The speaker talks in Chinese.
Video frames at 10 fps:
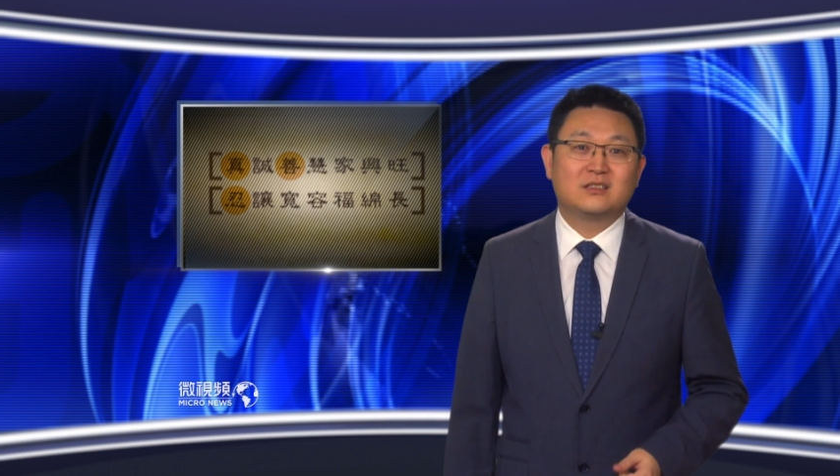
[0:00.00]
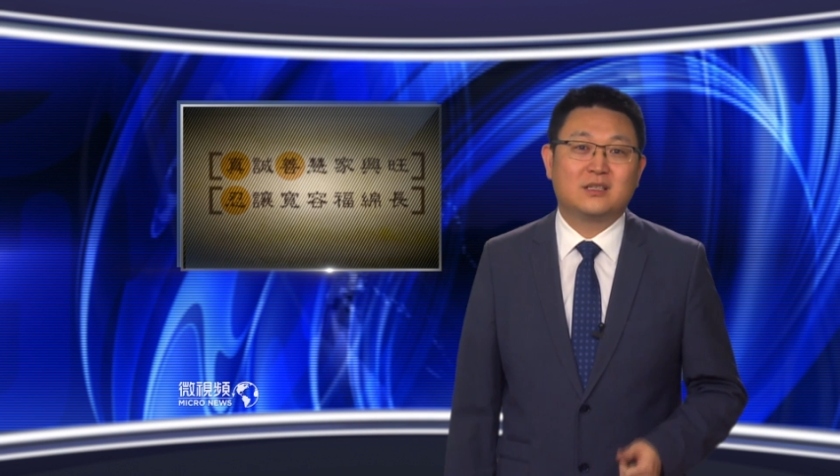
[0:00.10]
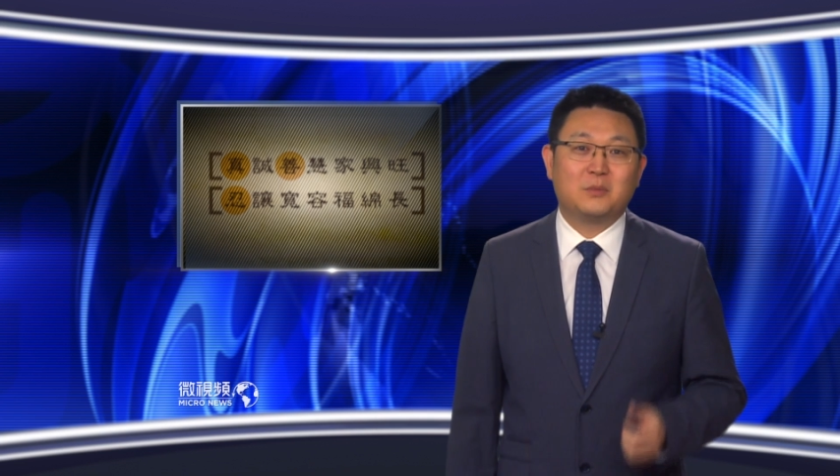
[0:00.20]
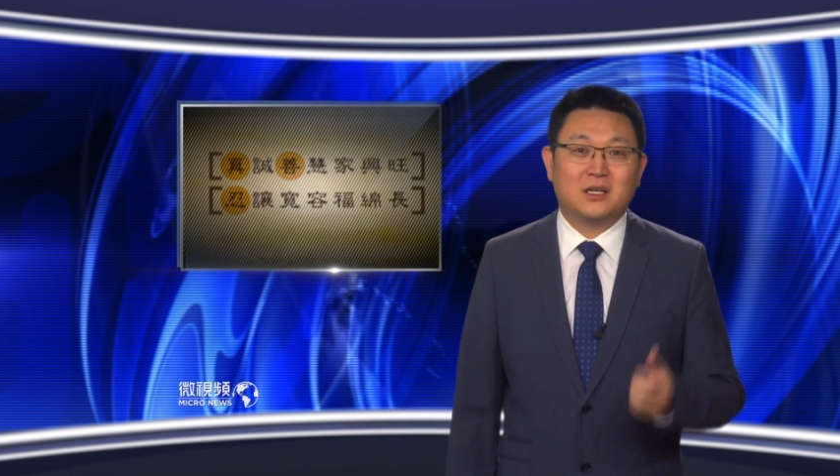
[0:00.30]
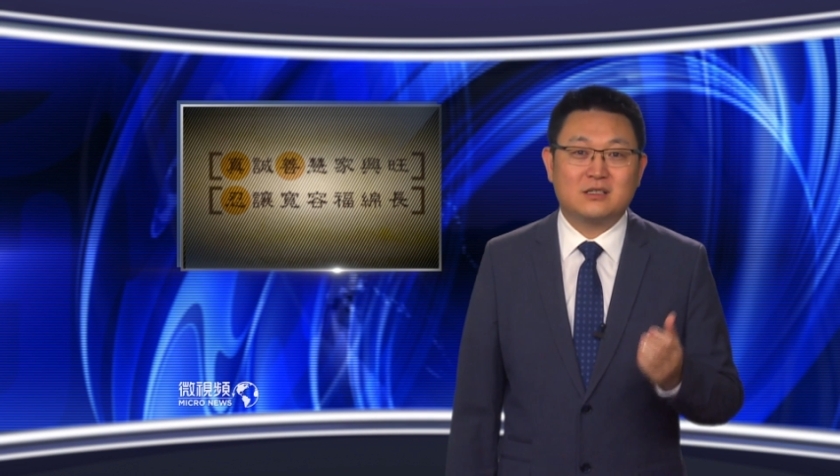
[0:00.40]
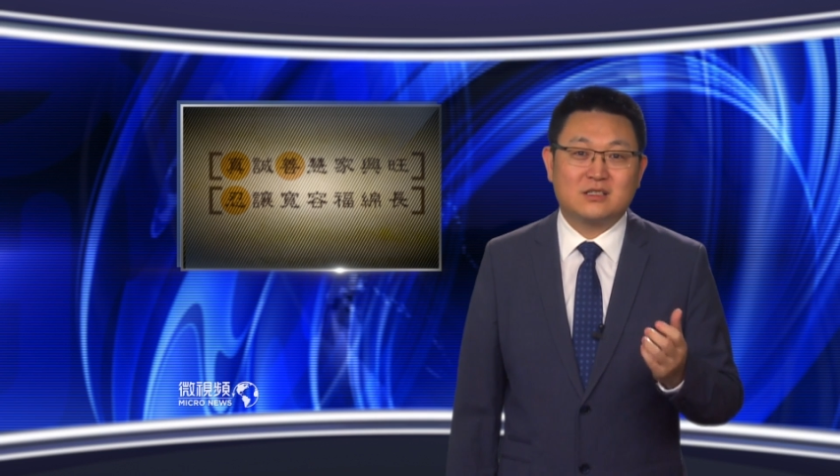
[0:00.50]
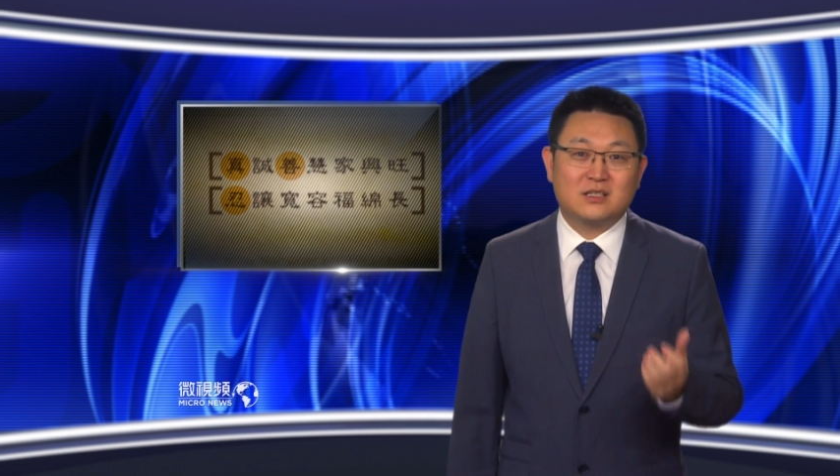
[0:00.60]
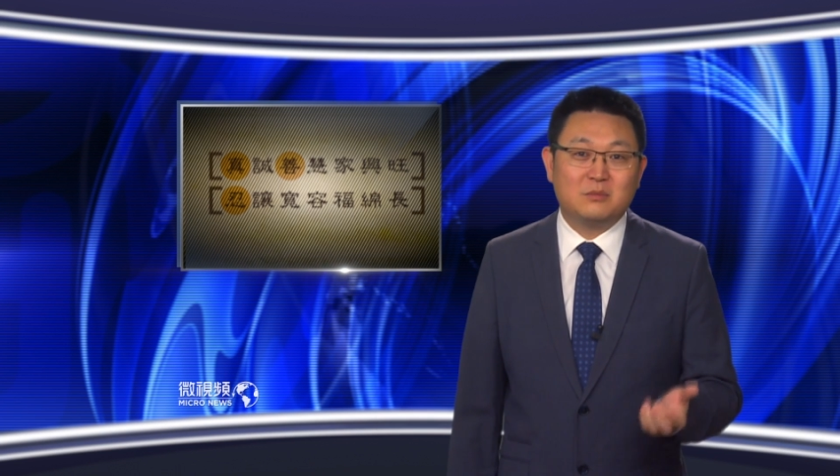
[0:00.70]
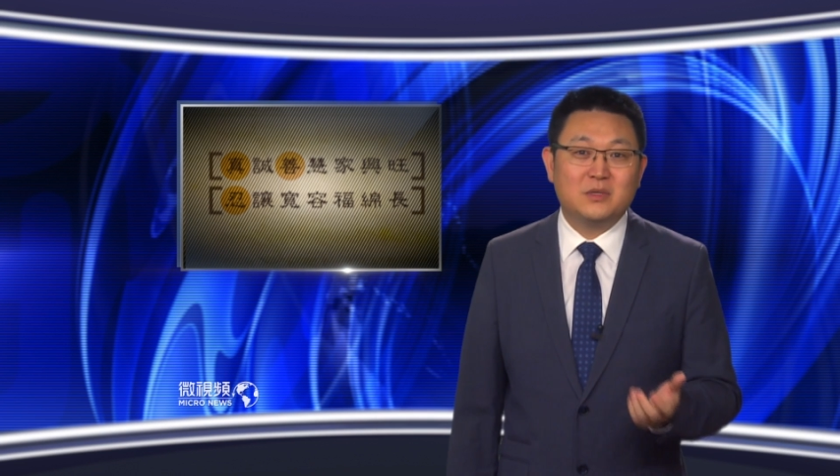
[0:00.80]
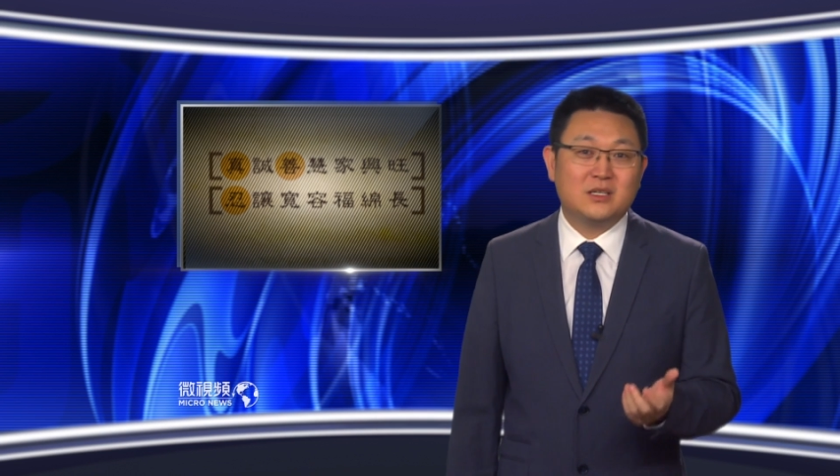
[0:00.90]
那么
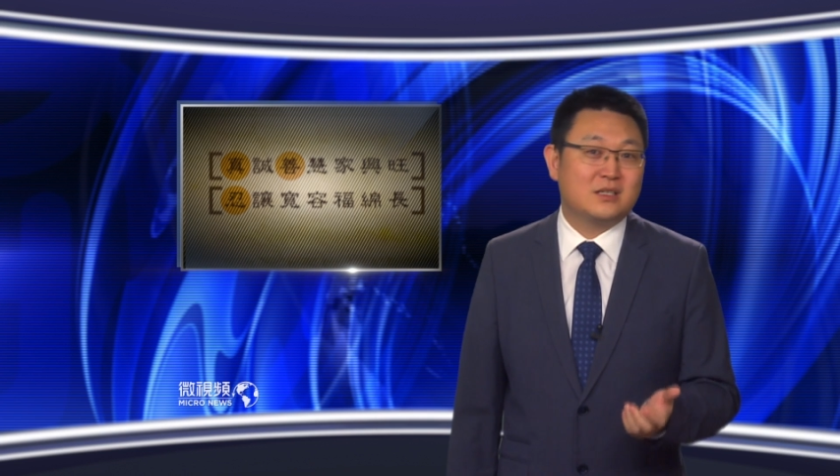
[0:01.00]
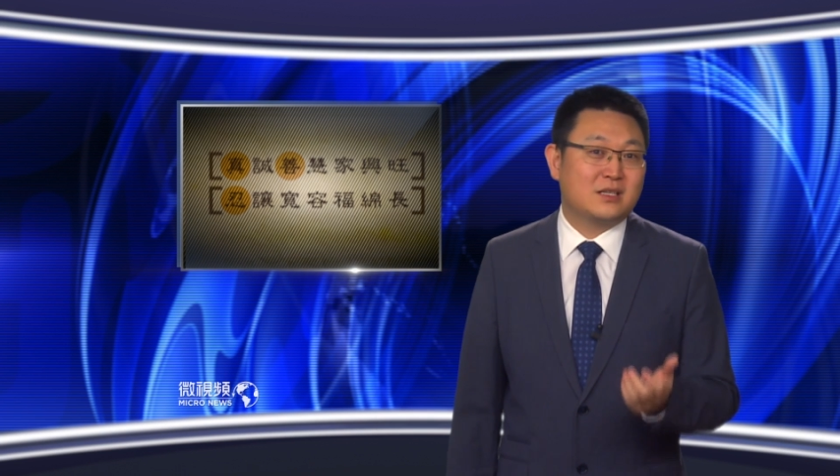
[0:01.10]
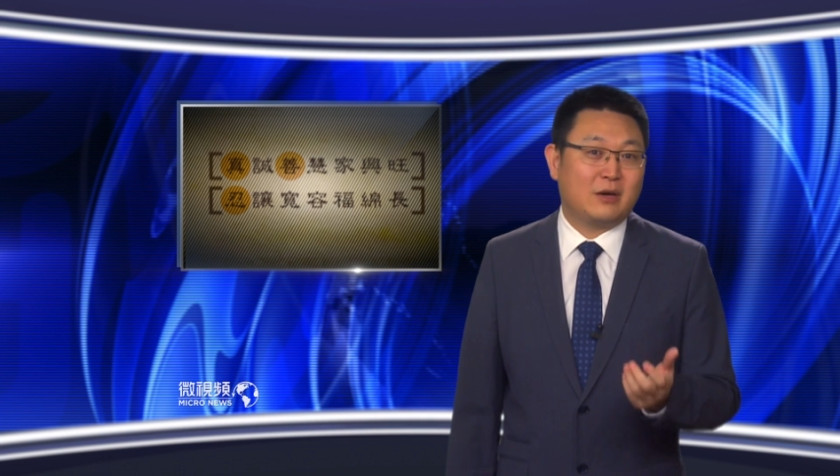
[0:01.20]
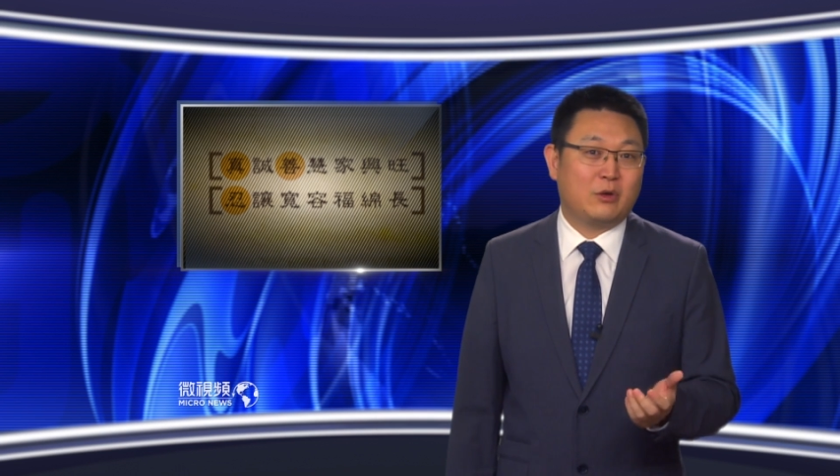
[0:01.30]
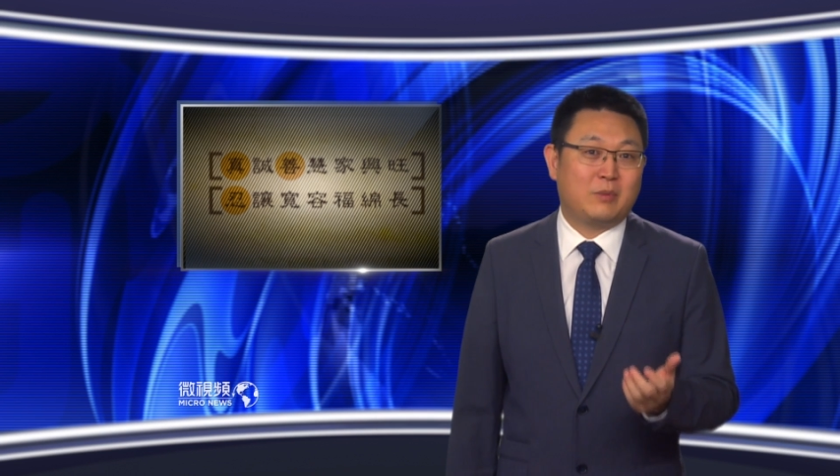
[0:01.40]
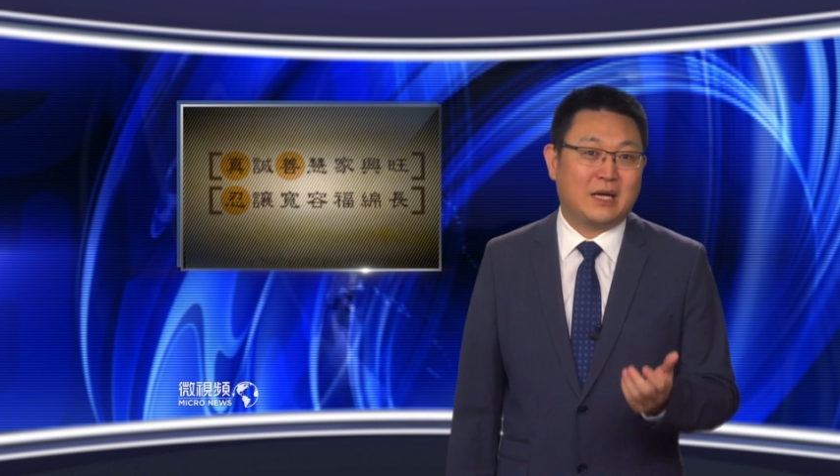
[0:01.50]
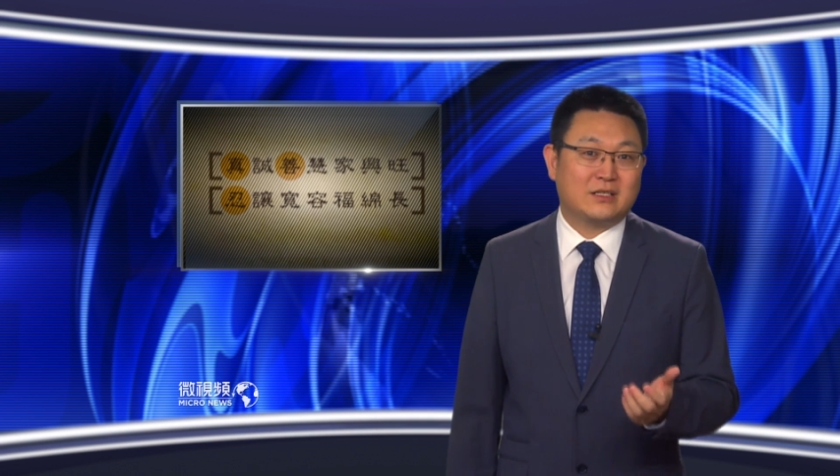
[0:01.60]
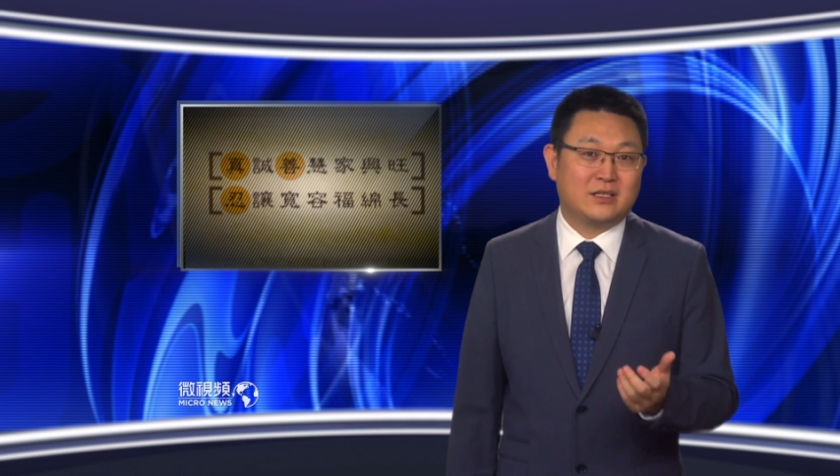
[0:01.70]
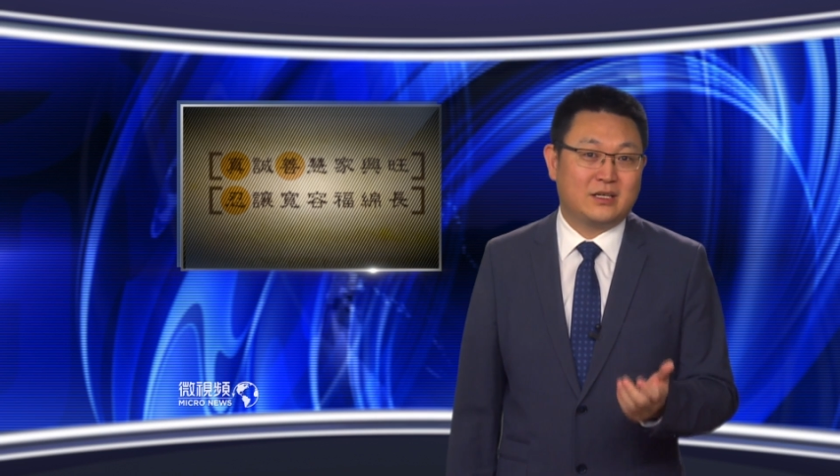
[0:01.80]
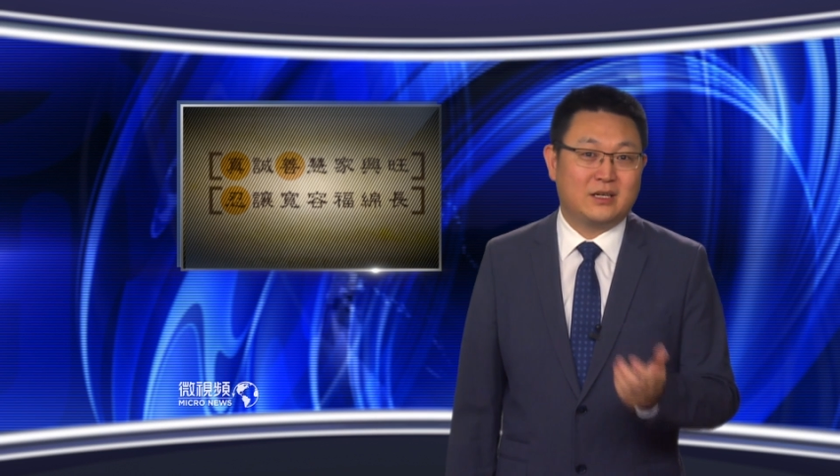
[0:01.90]
什么人才会怕
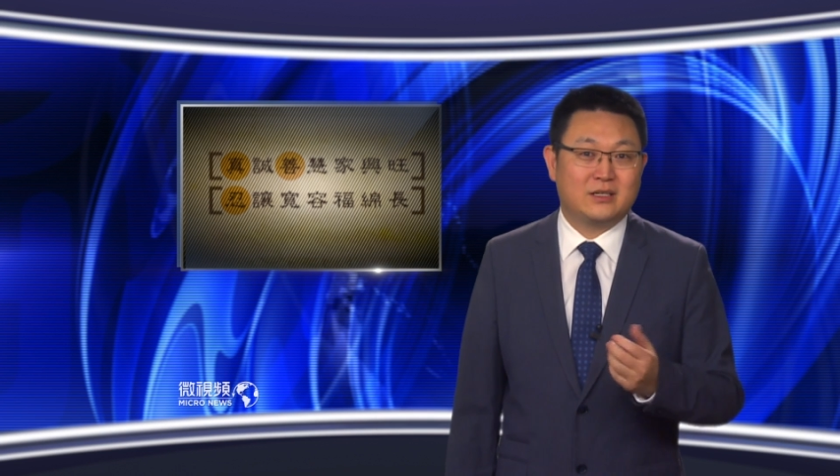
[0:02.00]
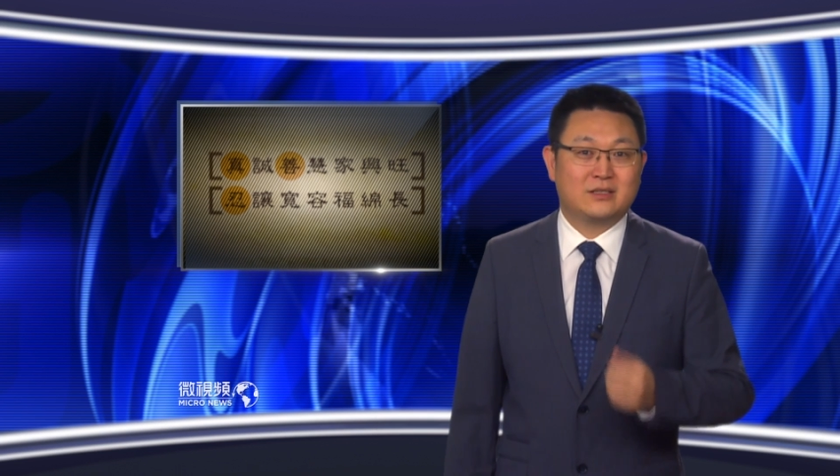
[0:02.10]
真善人